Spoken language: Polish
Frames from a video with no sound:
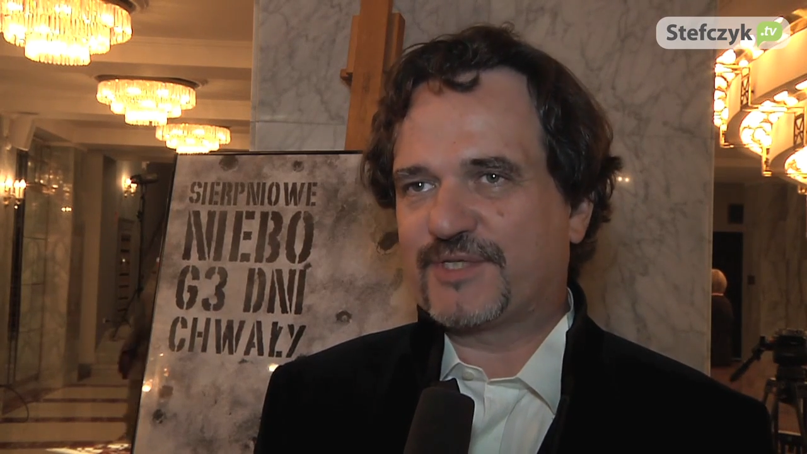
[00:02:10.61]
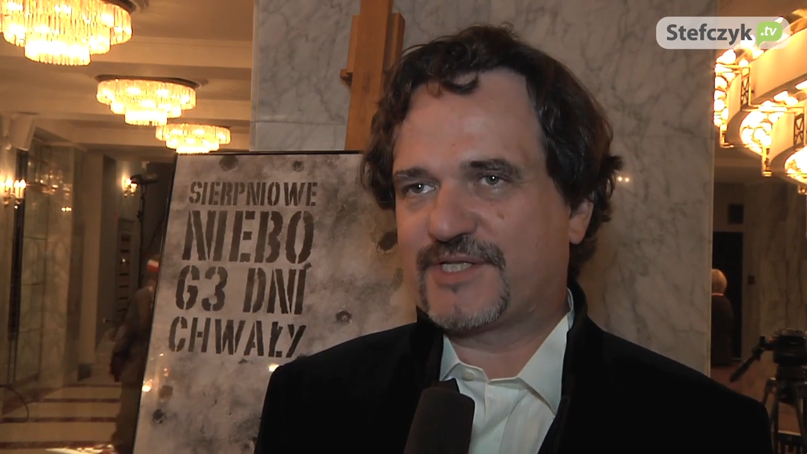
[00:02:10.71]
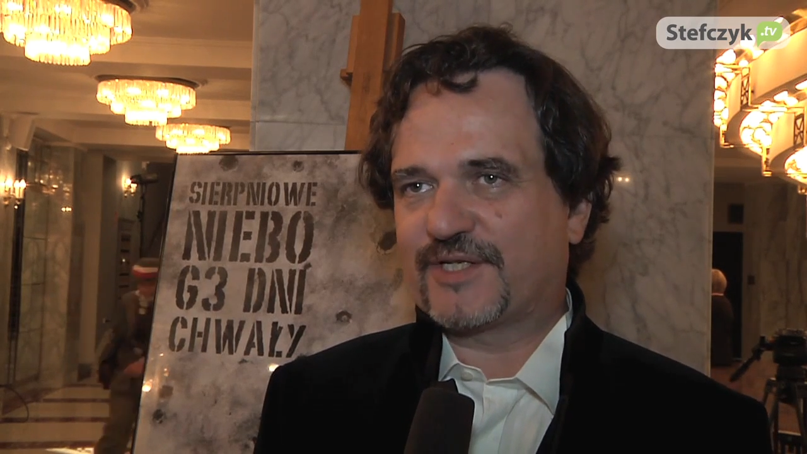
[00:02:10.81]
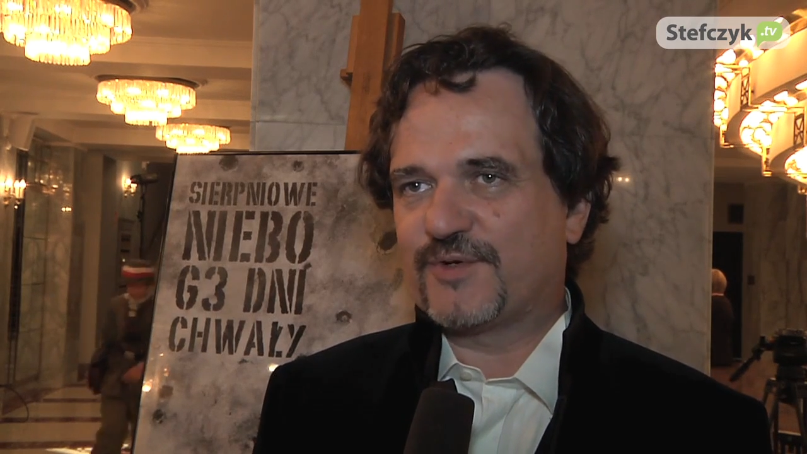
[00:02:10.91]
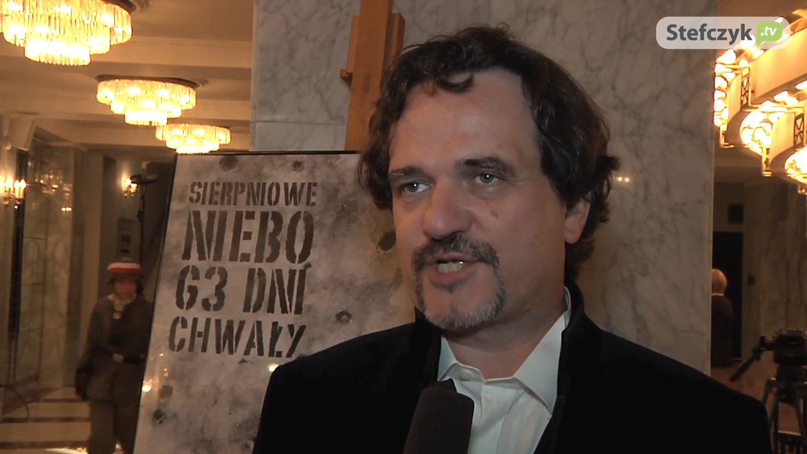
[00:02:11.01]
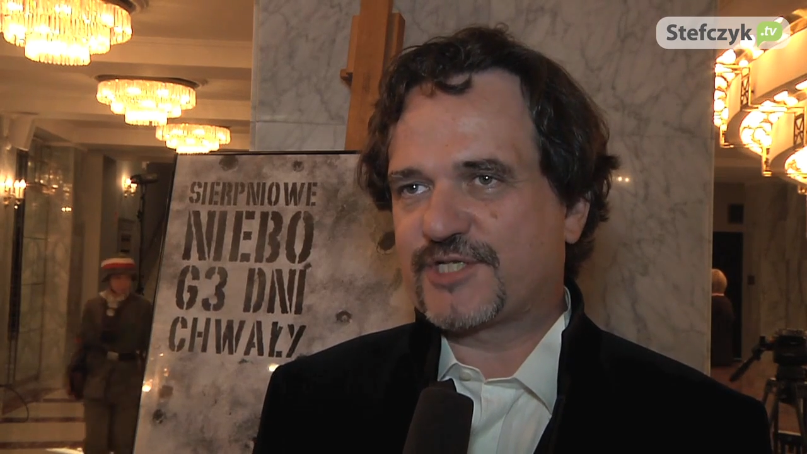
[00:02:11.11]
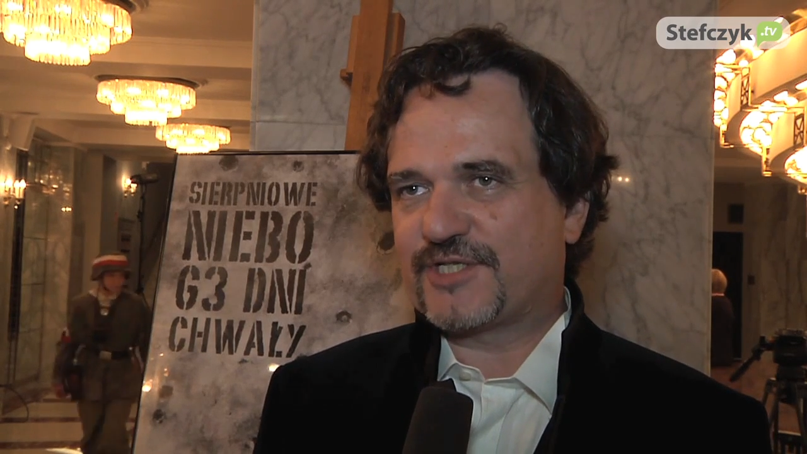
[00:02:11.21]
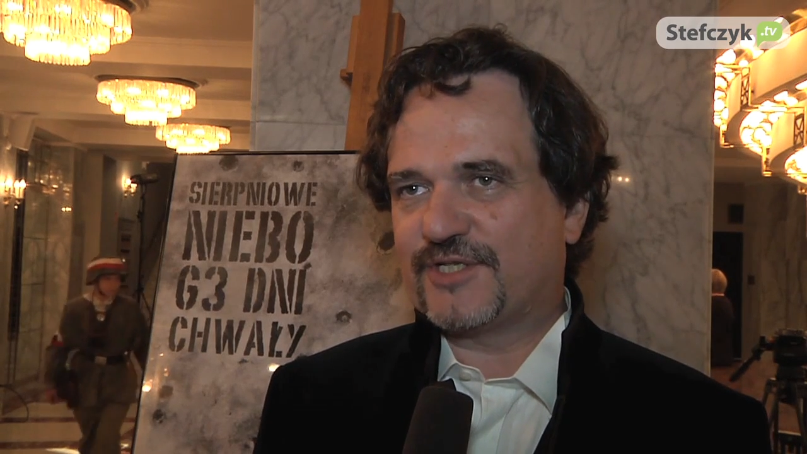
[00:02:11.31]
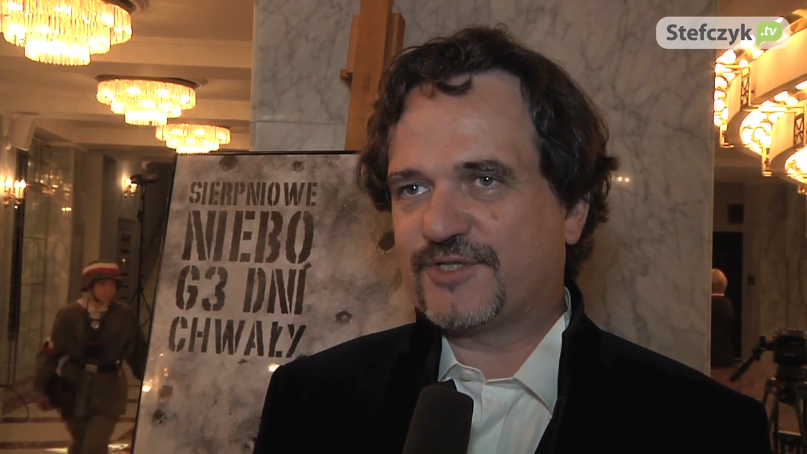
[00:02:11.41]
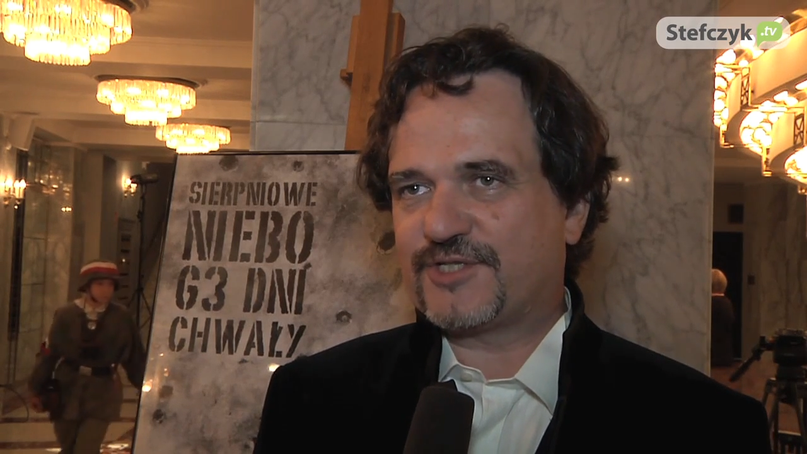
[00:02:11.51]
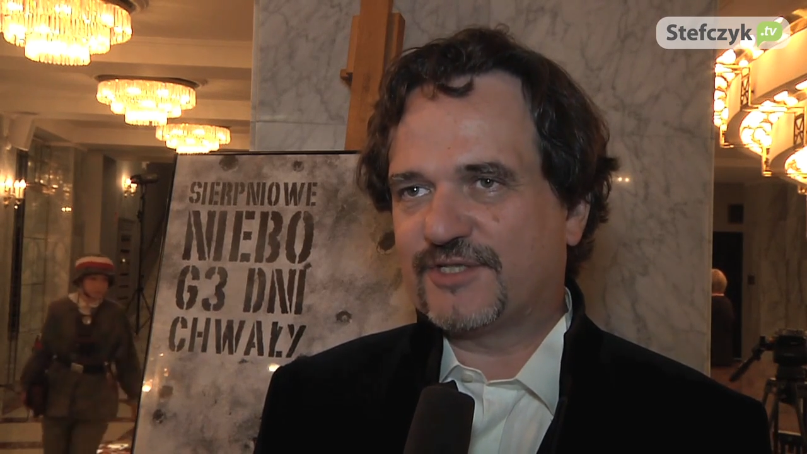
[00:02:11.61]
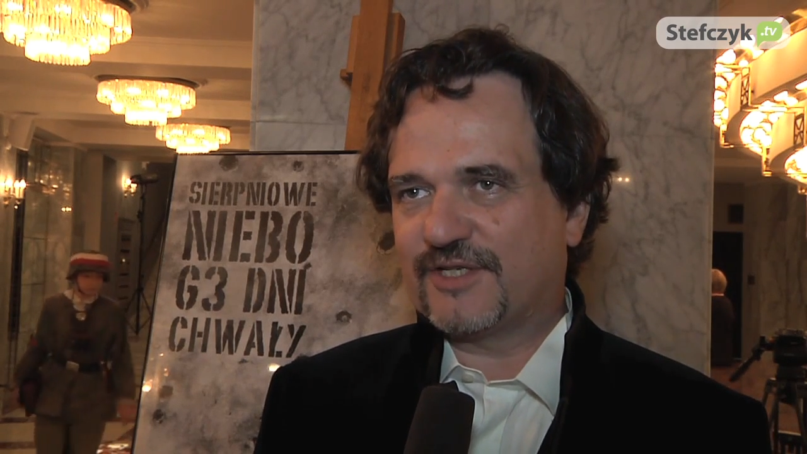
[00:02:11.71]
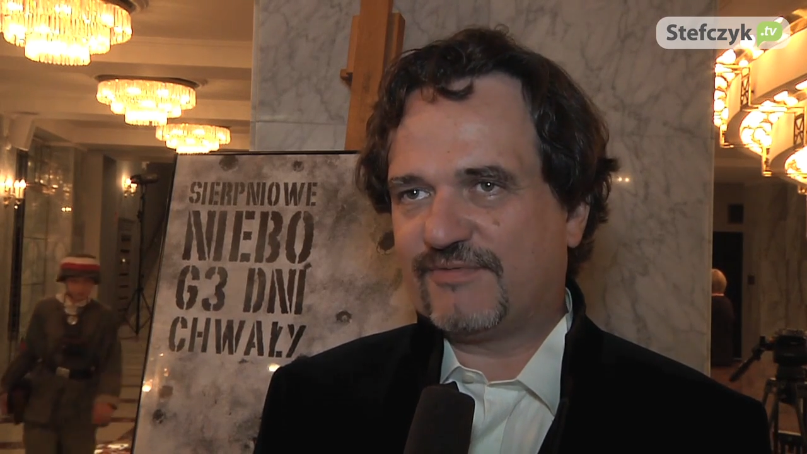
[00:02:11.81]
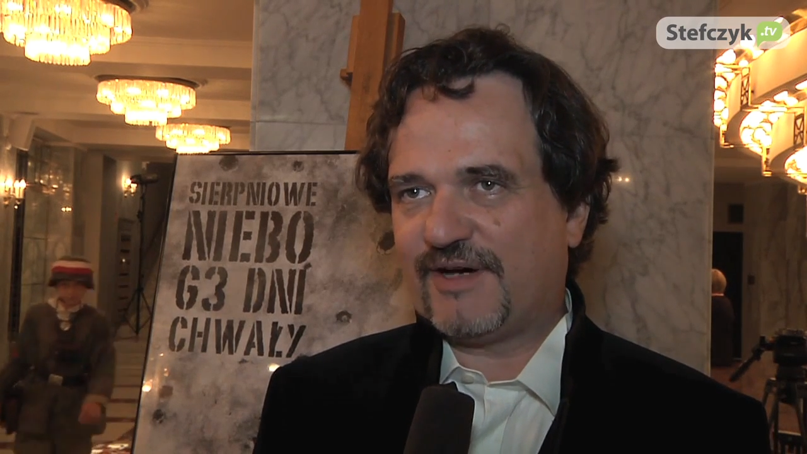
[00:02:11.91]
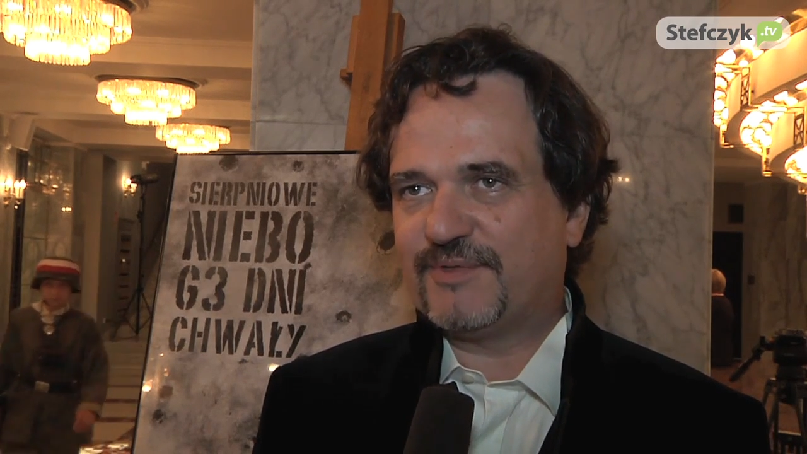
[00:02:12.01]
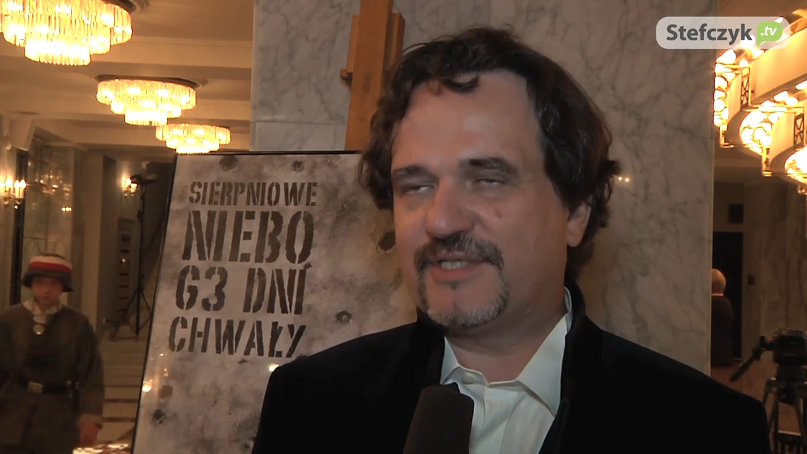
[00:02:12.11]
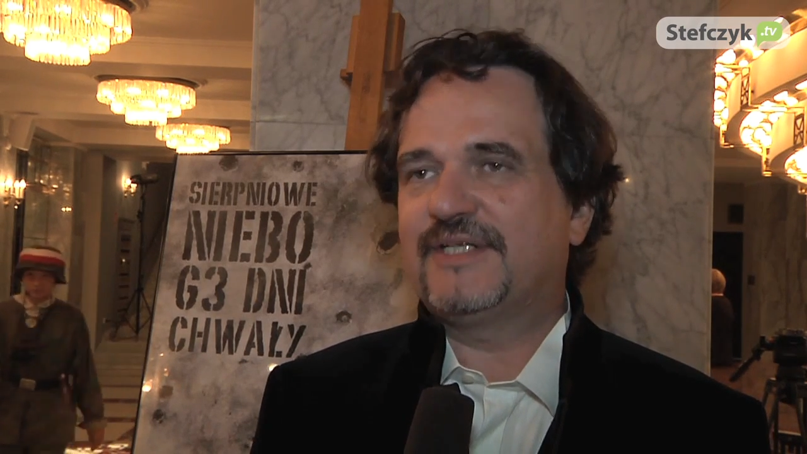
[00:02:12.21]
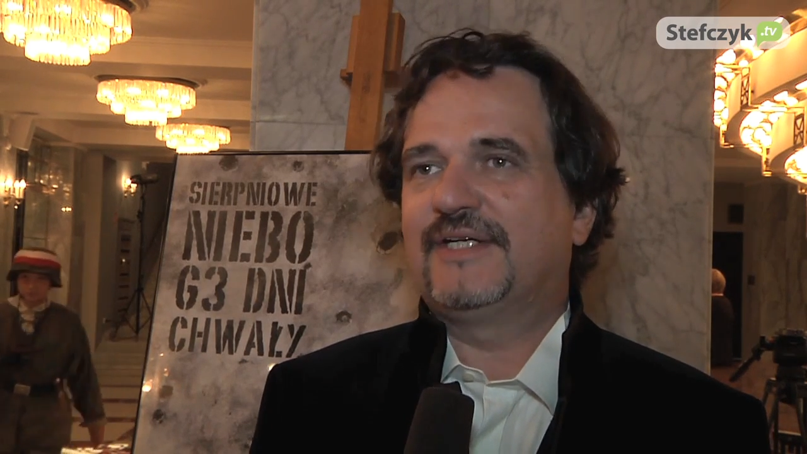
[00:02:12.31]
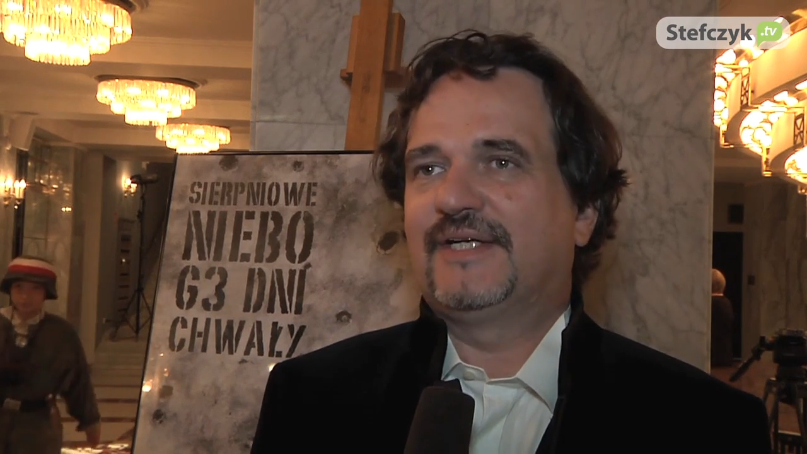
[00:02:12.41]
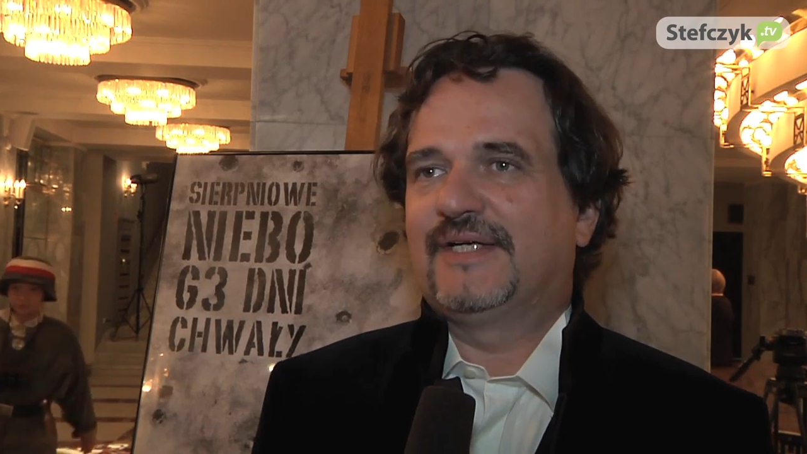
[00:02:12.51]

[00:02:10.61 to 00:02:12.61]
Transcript: piosenką 63 dni chwały.